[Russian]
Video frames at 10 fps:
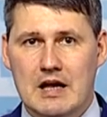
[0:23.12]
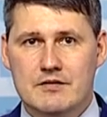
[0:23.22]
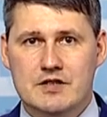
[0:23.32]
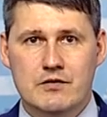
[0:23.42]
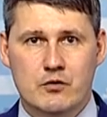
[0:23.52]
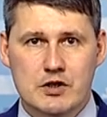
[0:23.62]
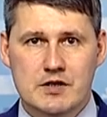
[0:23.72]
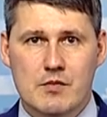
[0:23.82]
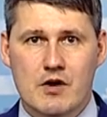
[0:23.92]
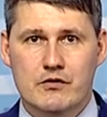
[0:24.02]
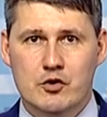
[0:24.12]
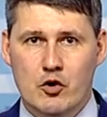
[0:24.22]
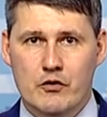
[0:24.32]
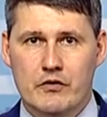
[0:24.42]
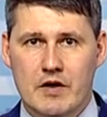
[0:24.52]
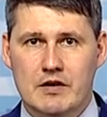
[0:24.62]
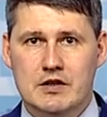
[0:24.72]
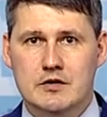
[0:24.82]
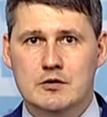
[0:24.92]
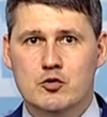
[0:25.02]
Все восемь вновь
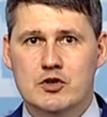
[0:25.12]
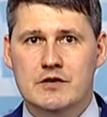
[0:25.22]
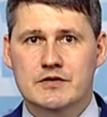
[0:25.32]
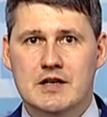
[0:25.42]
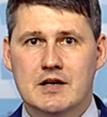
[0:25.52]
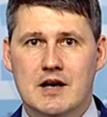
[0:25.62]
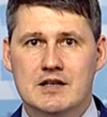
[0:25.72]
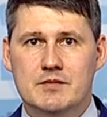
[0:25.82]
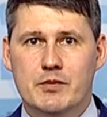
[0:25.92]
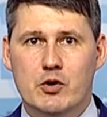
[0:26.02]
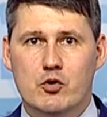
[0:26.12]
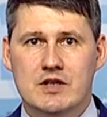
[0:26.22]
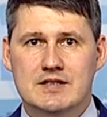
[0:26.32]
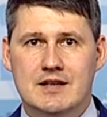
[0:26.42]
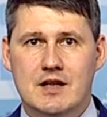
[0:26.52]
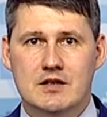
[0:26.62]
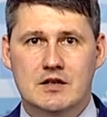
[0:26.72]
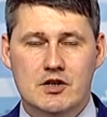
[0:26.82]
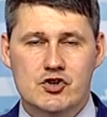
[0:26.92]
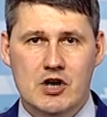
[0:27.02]
выявленных случаев в Салихарде приходятся на
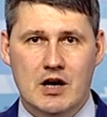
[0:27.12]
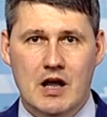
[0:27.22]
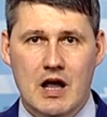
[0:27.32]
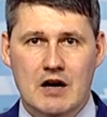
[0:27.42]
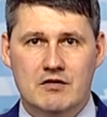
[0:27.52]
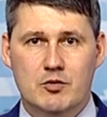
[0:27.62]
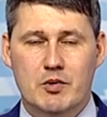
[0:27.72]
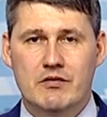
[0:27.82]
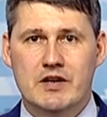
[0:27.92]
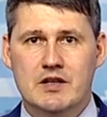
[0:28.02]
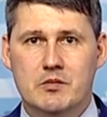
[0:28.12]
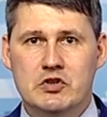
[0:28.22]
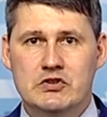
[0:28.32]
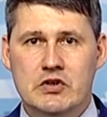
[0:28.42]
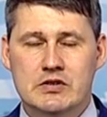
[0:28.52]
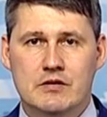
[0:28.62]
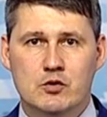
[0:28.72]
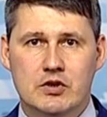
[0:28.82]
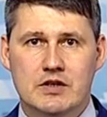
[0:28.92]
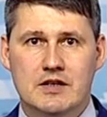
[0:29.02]
один очаг в управлении Министерства
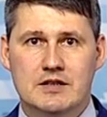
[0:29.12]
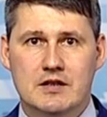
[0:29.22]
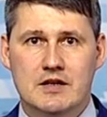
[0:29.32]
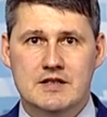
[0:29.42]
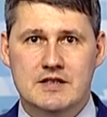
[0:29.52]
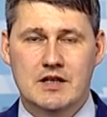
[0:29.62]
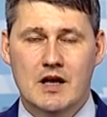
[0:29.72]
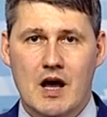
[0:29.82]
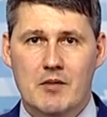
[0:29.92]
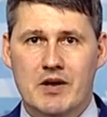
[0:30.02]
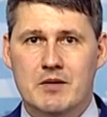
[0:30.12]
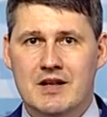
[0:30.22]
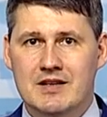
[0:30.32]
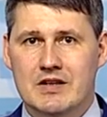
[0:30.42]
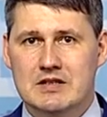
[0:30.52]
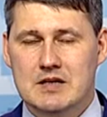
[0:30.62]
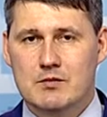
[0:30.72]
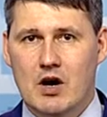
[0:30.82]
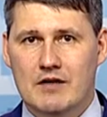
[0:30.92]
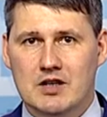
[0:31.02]
внутренних дел России по
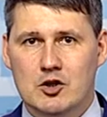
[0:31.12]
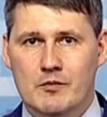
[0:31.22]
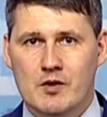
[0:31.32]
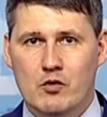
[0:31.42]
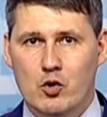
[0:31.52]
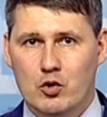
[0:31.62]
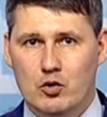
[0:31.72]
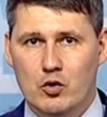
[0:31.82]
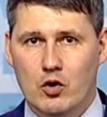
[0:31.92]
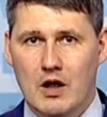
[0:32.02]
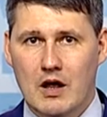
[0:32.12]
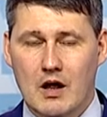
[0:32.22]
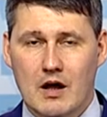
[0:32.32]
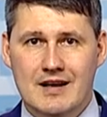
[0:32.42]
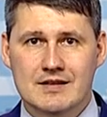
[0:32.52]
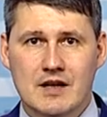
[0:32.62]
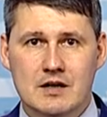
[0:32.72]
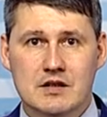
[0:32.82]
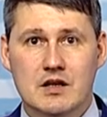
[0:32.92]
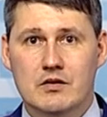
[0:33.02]
Ямало-Ненецкому автономному округу.
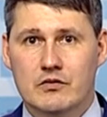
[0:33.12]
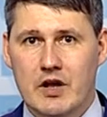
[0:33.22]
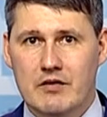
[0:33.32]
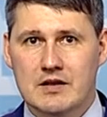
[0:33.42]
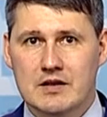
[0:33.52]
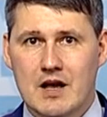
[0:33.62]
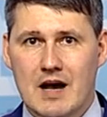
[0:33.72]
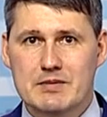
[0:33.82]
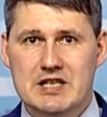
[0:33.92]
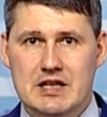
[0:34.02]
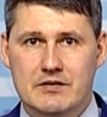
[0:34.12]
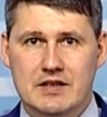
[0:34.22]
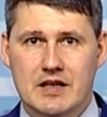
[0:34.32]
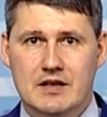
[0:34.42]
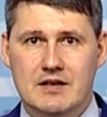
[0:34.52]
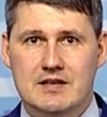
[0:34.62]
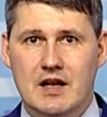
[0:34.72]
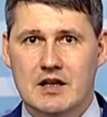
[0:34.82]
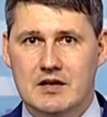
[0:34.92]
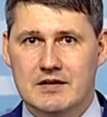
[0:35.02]
Контактные выявлены, обследованы и
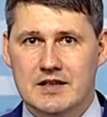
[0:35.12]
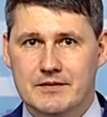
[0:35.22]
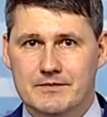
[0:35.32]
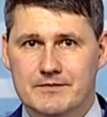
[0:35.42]
изолированы.